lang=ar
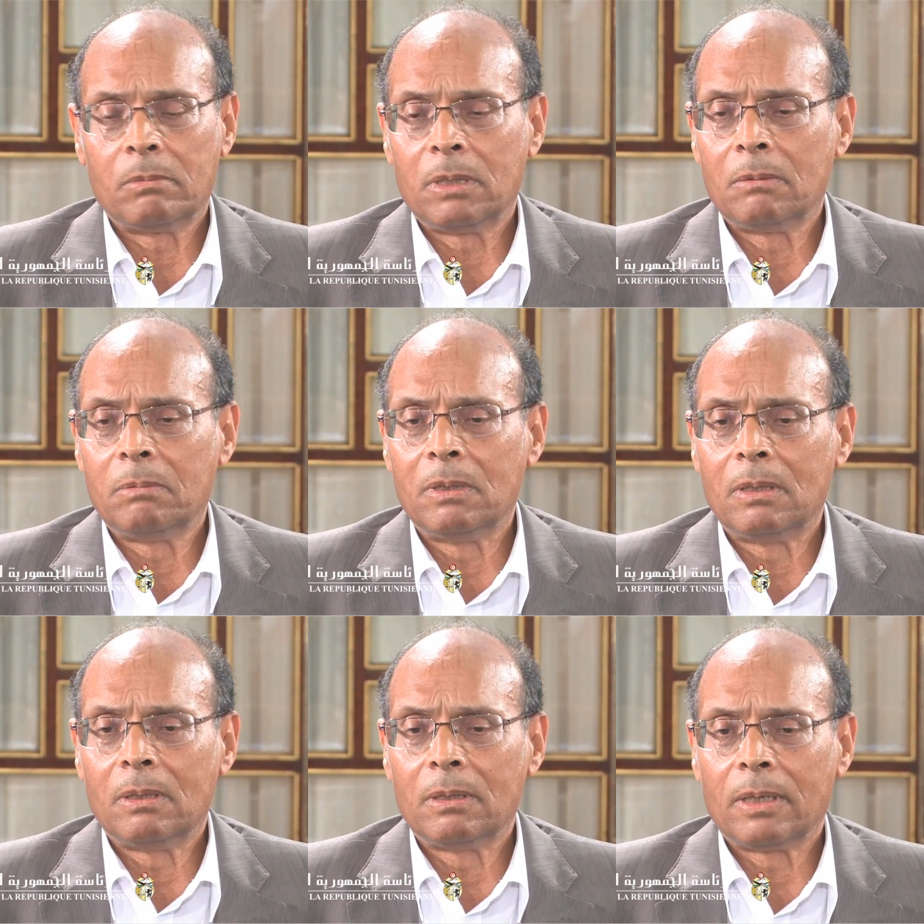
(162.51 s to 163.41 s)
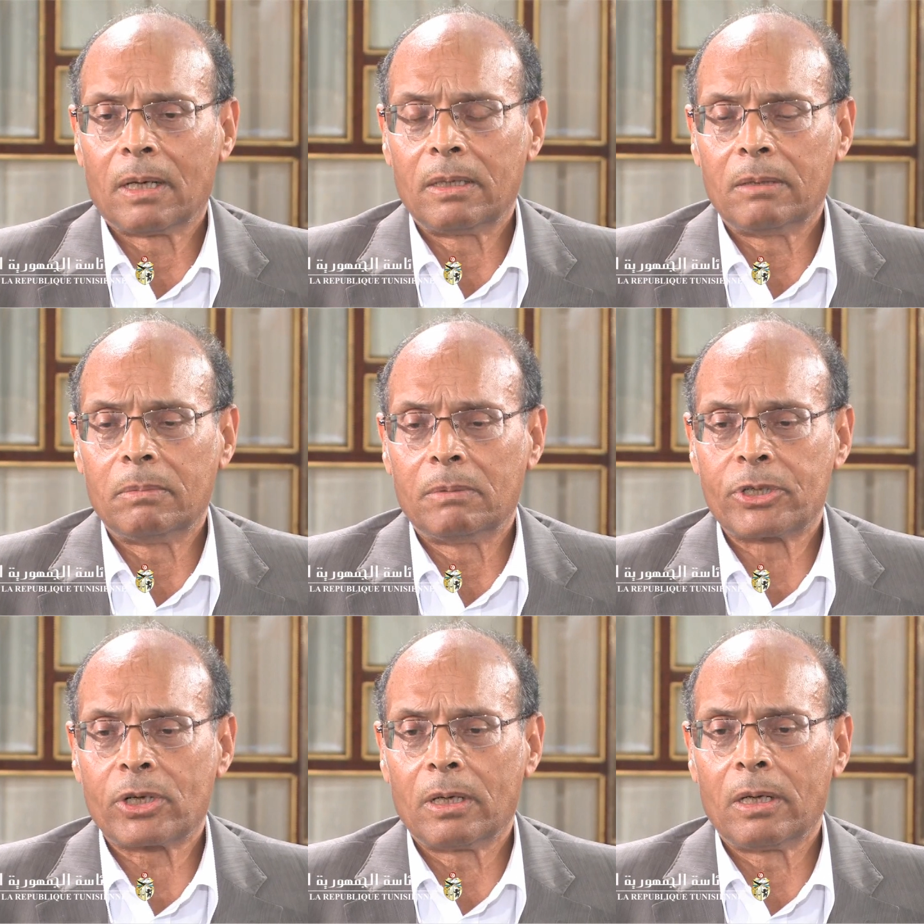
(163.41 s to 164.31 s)
بال يعني
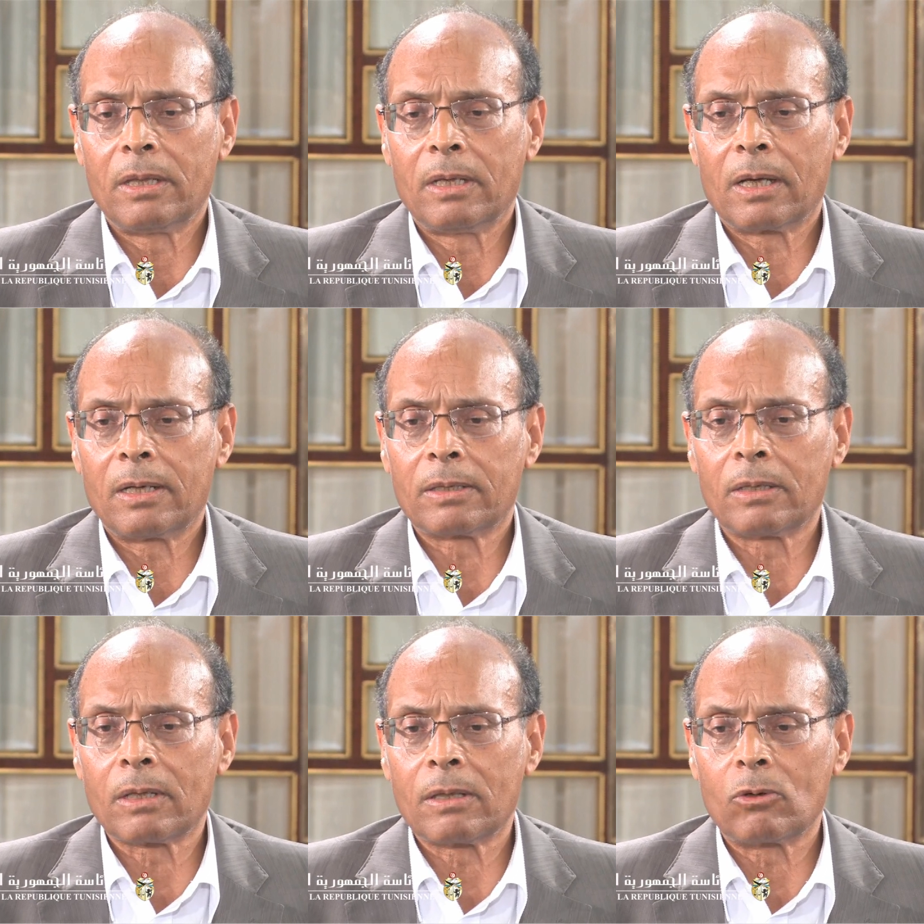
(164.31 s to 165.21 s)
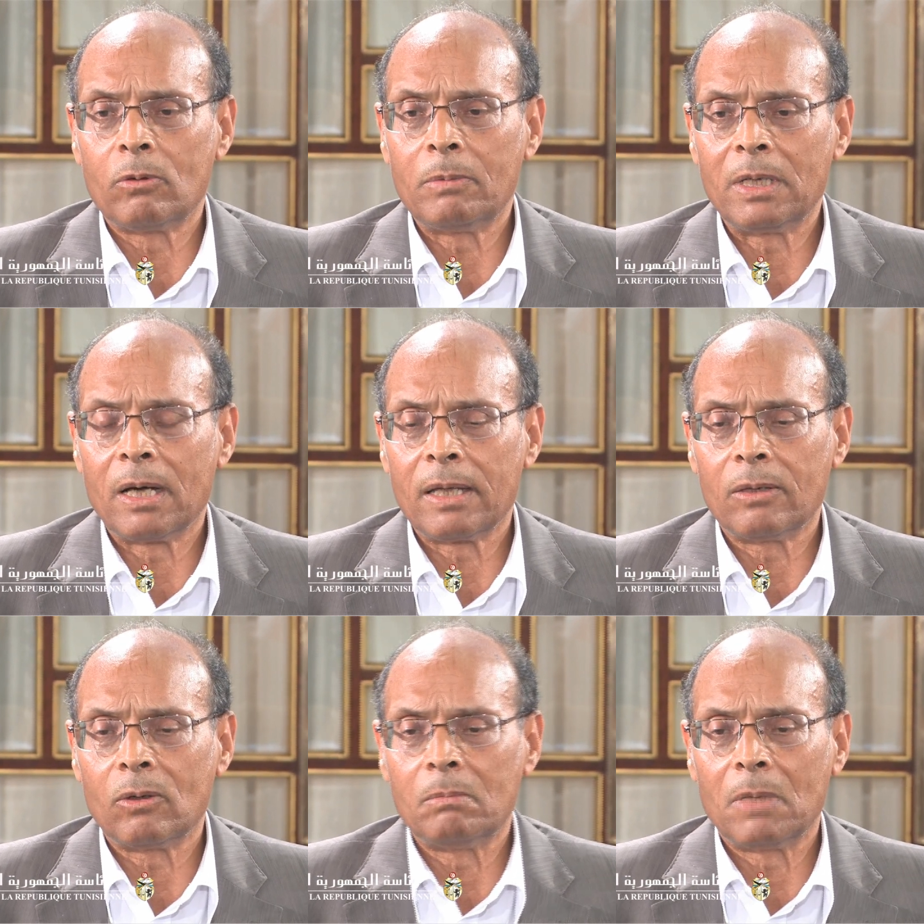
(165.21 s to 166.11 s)
بالشيء الذي كانت تنتظره منا هذه
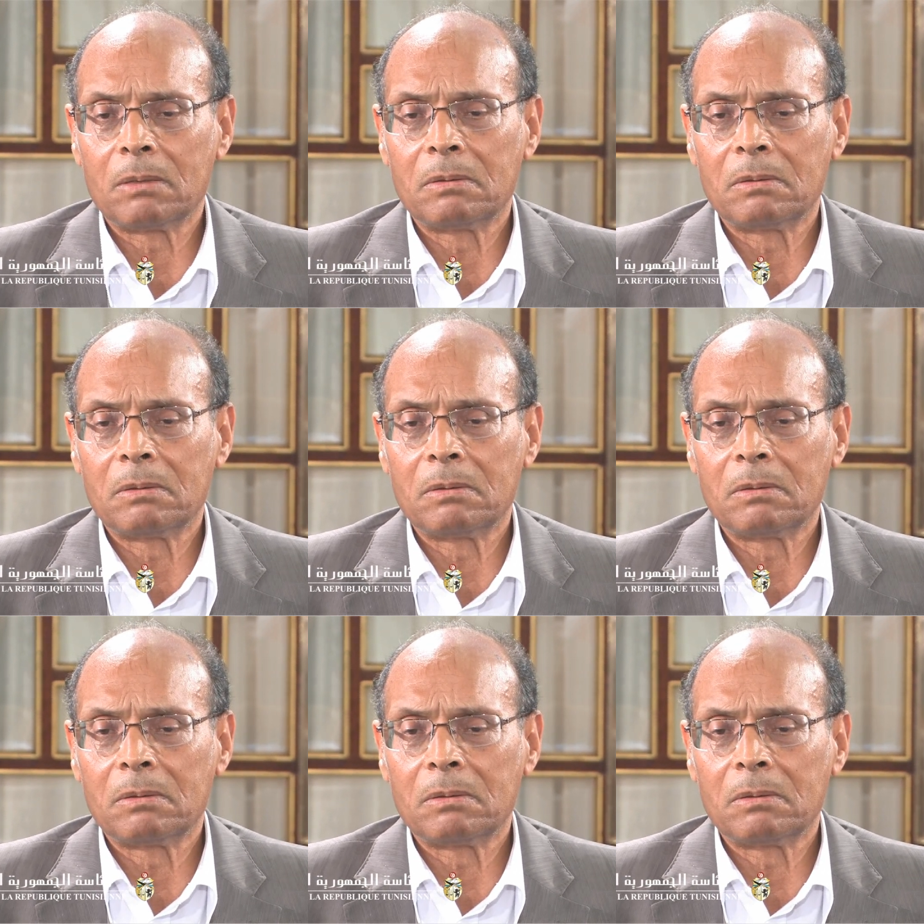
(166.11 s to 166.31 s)
الأمة